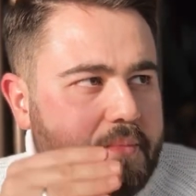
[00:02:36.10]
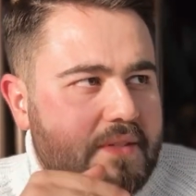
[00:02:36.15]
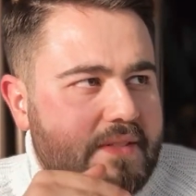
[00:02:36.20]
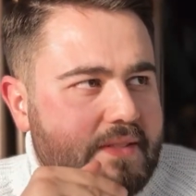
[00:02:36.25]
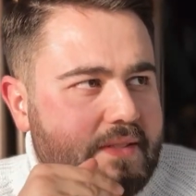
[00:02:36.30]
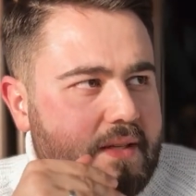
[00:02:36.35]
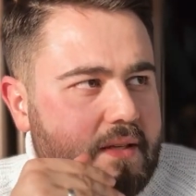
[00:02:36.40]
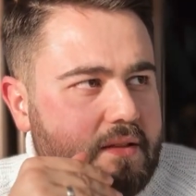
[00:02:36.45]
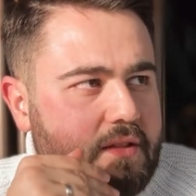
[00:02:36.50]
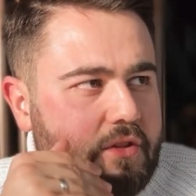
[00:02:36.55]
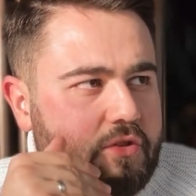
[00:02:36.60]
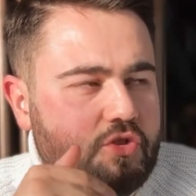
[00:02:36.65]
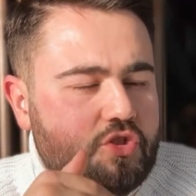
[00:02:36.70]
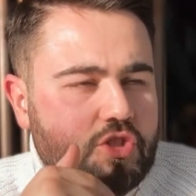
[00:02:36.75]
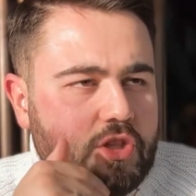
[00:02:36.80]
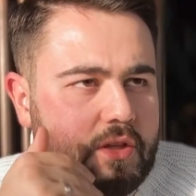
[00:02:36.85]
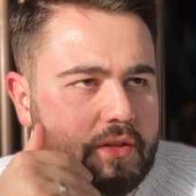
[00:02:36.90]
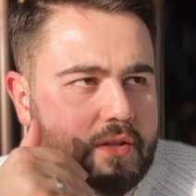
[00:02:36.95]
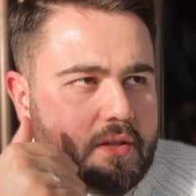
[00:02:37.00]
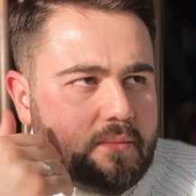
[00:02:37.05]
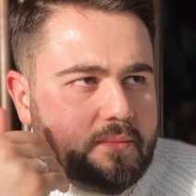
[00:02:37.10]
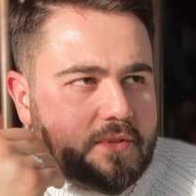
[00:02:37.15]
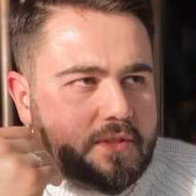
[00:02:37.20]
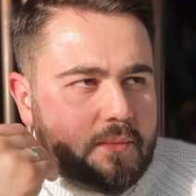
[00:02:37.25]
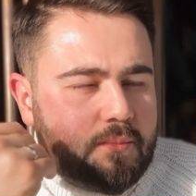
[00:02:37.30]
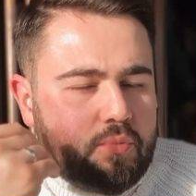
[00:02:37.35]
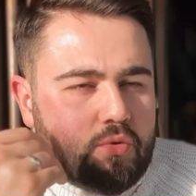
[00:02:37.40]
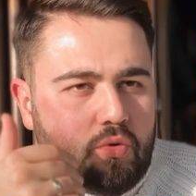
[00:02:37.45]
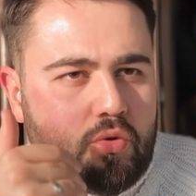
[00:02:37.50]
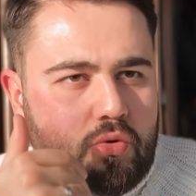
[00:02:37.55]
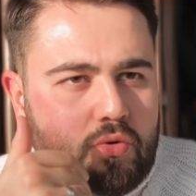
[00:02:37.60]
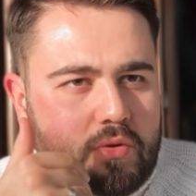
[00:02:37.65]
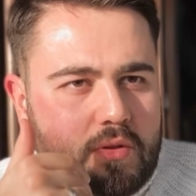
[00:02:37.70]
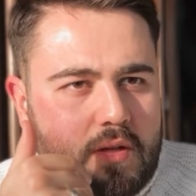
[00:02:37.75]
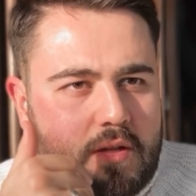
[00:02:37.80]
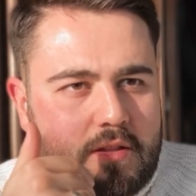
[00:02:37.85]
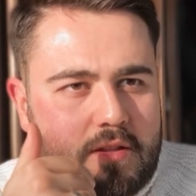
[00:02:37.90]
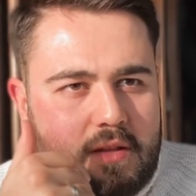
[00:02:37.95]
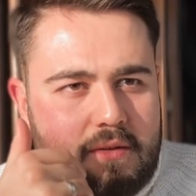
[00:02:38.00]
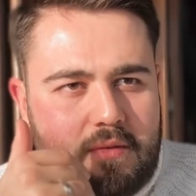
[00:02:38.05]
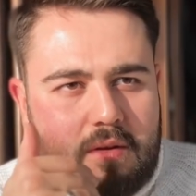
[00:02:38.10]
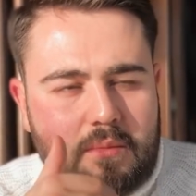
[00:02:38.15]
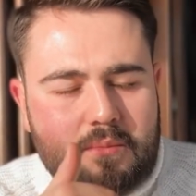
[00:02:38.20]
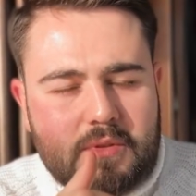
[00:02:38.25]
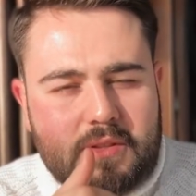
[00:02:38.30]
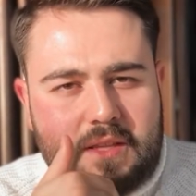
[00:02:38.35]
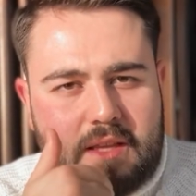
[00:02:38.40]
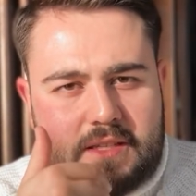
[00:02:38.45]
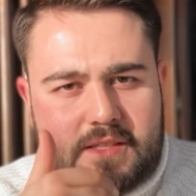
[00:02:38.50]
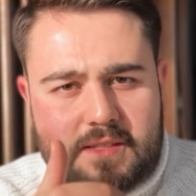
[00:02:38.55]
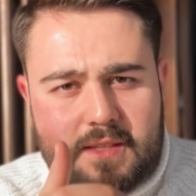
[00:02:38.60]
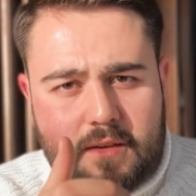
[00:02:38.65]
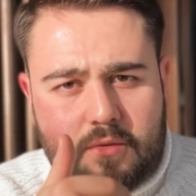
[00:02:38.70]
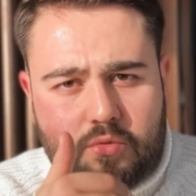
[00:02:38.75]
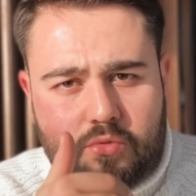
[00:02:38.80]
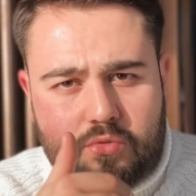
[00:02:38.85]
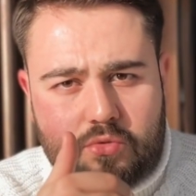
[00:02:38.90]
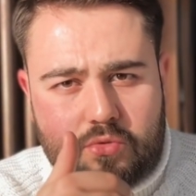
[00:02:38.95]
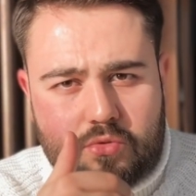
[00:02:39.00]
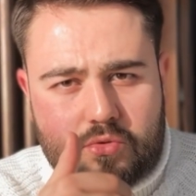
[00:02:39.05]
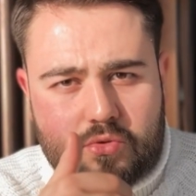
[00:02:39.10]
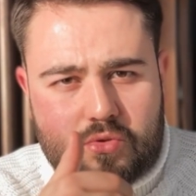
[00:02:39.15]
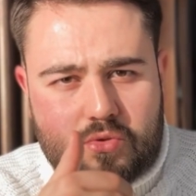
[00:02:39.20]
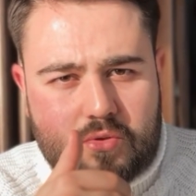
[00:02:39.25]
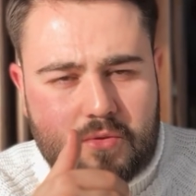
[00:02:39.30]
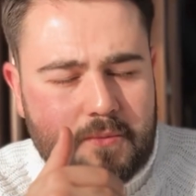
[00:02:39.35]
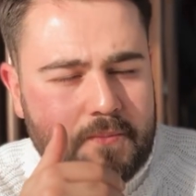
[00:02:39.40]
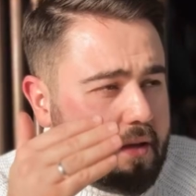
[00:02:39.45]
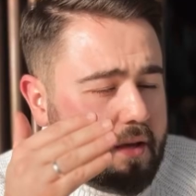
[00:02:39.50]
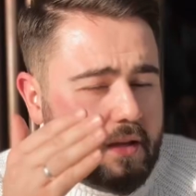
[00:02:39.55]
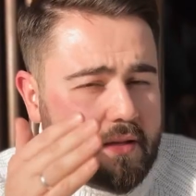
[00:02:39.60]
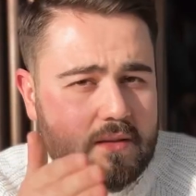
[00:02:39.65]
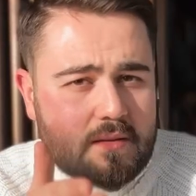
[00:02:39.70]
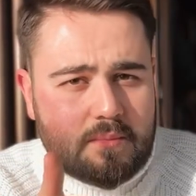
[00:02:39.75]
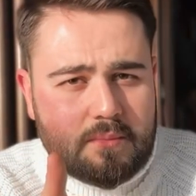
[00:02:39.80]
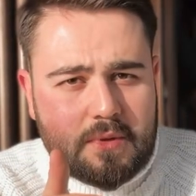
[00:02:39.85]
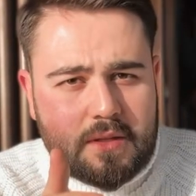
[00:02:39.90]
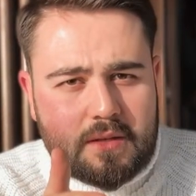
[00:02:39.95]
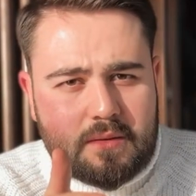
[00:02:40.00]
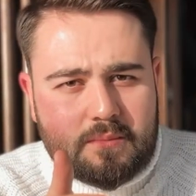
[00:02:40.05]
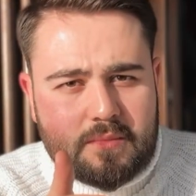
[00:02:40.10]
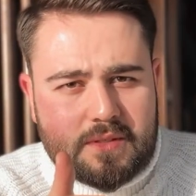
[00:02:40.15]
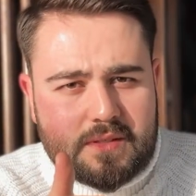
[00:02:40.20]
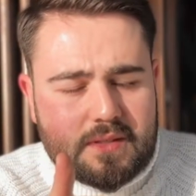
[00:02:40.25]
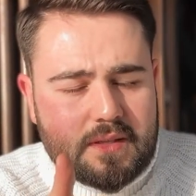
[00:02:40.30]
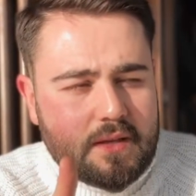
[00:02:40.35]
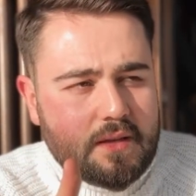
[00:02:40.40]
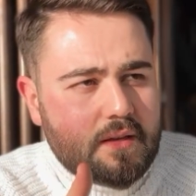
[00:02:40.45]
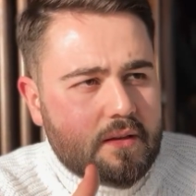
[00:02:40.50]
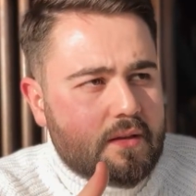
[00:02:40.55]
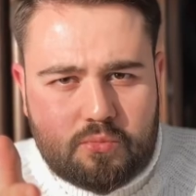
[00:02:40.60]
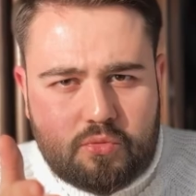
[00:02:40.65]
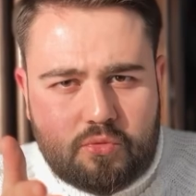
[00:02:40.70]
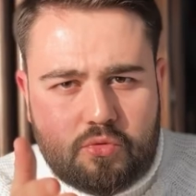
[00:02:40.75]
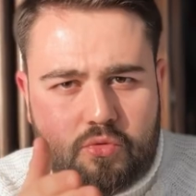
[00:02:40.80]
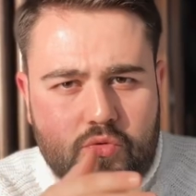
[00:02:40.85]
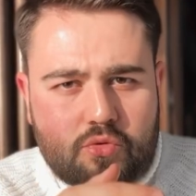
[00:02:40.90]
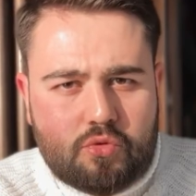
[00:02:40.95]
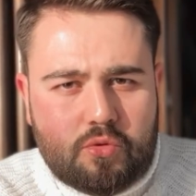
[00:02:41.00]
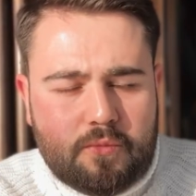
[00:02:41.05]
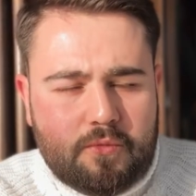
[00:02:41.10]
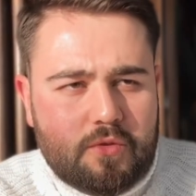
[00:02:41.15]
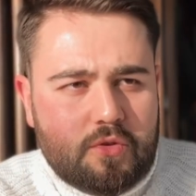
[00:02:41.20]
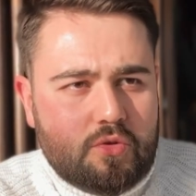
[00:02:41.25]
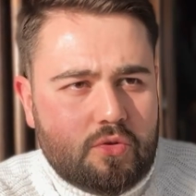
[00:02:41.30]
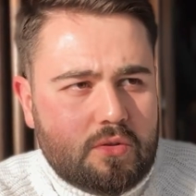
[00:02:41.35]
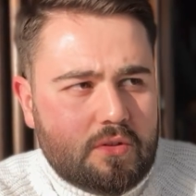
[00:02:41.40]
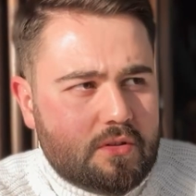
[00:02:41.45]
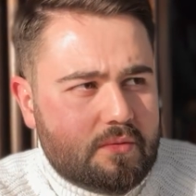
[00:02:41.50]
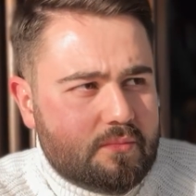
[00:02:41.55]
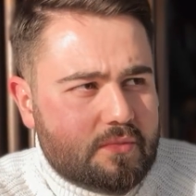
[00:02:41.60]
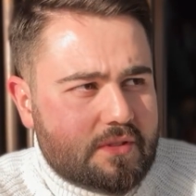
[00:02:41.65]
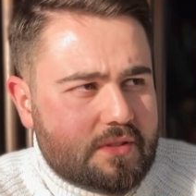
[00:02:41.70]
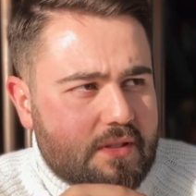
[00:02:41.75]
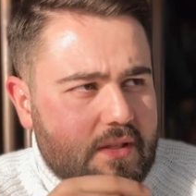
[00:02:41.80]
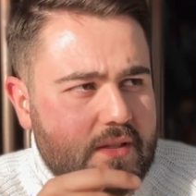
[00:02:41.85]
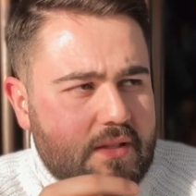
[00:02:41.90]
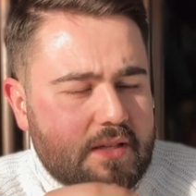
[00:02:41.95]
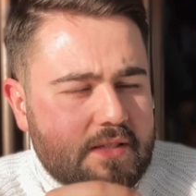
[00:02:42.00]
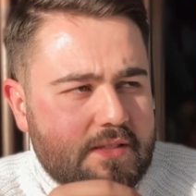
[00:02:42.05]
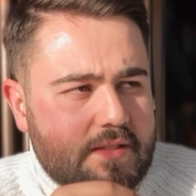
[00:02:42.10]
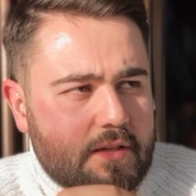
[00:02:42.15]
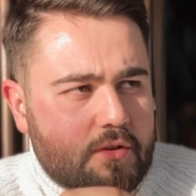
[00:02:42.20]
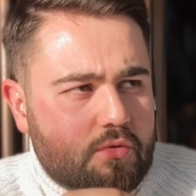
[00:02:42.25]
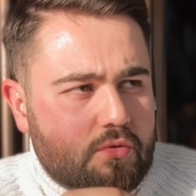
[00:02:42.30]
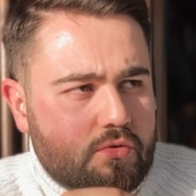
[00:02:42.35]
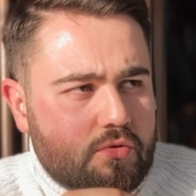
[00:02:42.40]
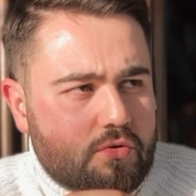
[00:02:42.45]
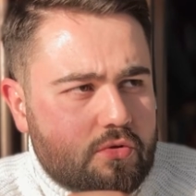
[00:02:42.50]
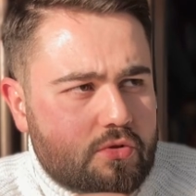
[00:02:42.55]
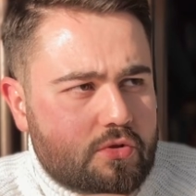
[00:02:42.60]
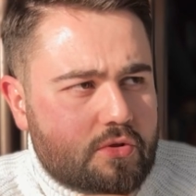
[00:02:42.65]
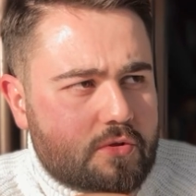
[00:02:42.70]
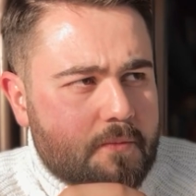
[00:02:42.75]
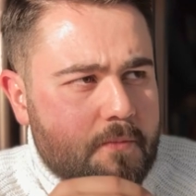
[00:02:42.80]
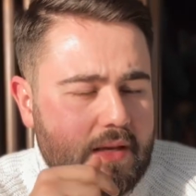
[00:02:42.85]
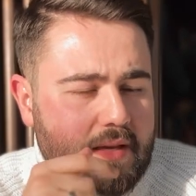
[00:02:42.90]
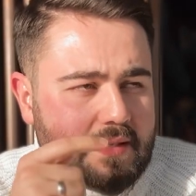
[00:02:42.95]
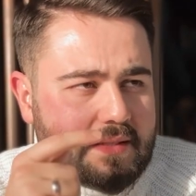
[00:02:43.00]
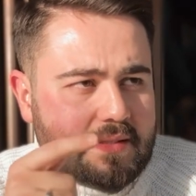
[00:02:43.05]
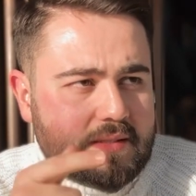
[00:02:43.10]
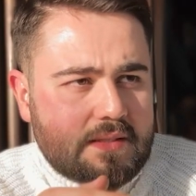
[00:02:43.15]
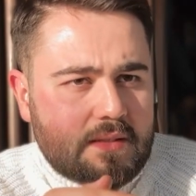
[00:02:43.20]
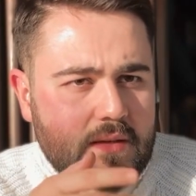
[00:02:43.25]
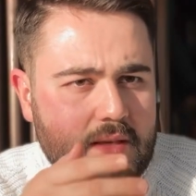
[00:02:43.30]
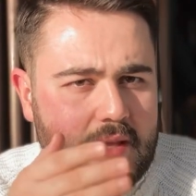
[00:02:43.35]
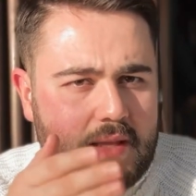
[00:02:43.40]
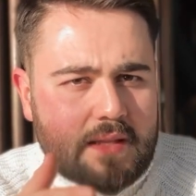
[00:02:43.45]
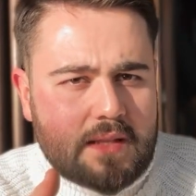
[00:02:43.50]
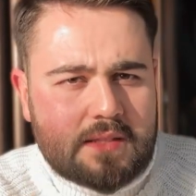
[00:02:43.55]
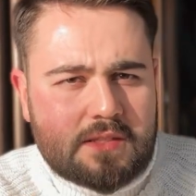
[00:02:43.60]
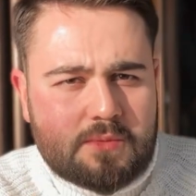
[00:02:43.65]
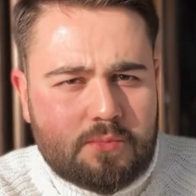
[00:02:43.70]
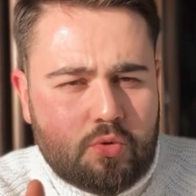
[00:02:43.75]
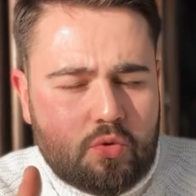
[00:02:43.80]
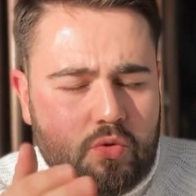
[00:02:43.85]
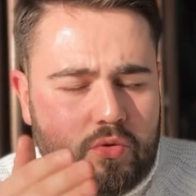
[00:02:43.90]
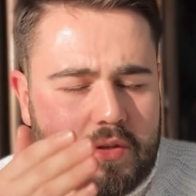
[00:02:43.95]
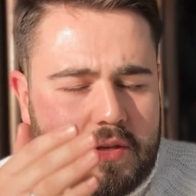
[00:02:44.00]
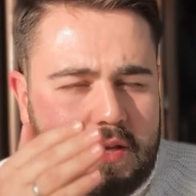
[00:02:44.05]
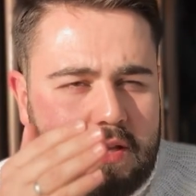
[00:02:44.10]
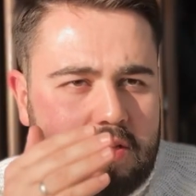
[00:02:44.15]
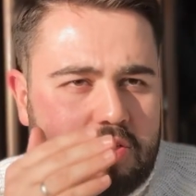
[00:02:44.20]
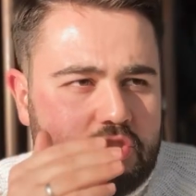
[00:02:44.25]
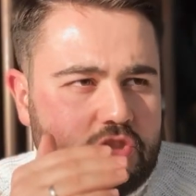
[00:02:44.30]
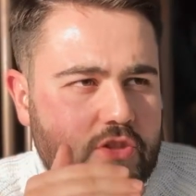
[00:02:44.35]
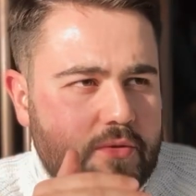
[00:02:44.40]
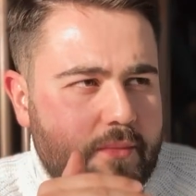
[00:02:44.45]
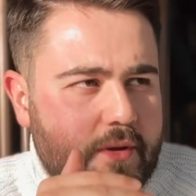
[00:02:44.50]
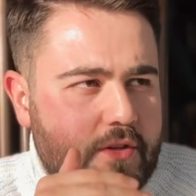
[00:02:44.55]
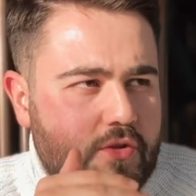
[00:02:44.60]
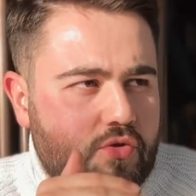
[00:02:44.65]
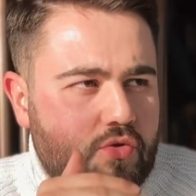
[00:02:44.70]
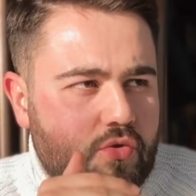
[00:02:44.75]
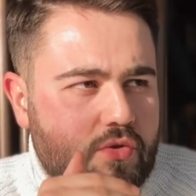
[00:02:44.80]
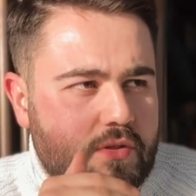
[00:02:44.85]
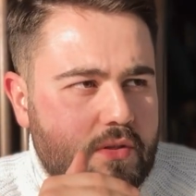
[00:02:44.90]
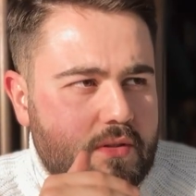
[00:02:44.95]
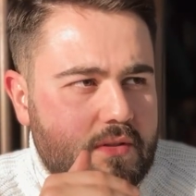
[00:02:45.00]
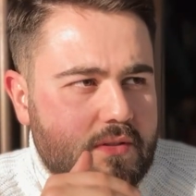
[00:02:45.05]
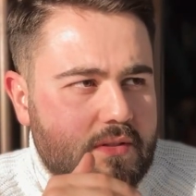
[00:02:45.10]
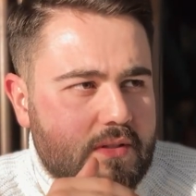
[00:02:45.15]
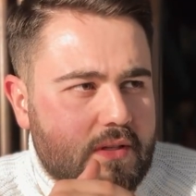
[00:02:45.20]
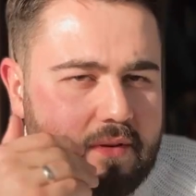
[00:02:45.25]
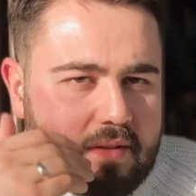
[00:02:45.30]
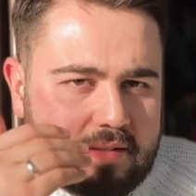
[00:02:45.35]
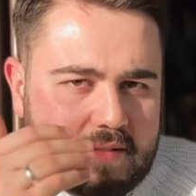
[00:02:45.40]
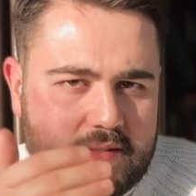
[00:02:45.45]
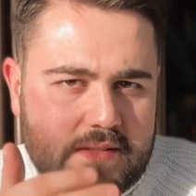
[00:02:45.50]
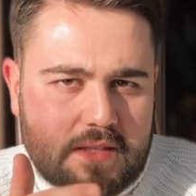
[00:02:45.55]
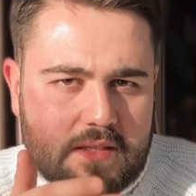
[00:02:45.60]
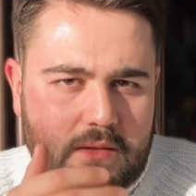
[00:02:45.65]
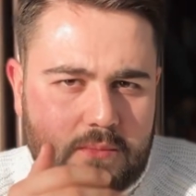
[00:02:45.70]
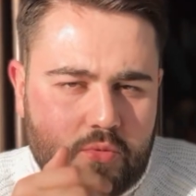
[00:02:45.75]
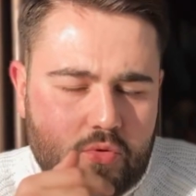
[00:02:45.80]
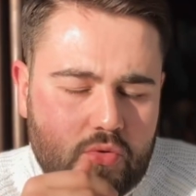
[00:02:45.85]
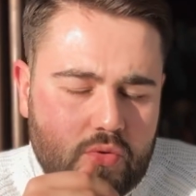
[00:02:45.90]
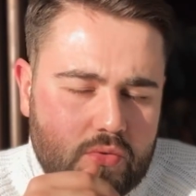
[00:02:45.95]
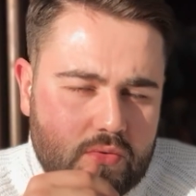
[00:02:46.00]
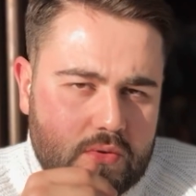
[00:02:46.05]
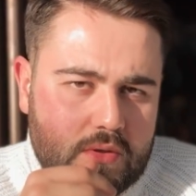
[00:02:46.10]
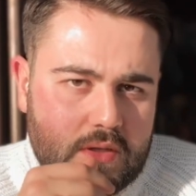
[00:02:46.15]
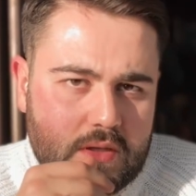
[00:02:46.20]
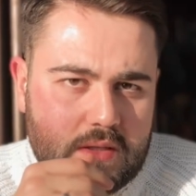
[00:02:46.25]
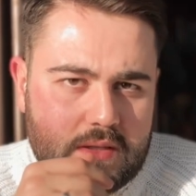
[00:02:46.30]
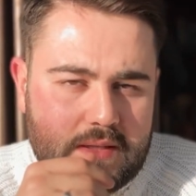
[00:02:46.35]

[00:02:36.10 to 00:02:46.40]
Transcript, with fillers: biz de danışanlarımıza bu konuda devamlı destek oluyoruz eğitimlerimizde, bu YouTube videolarımızda destek oluyoruz. Eğer siz de kendinizi bu konuda geliştirmek istiyorsanız ve size de bu konuda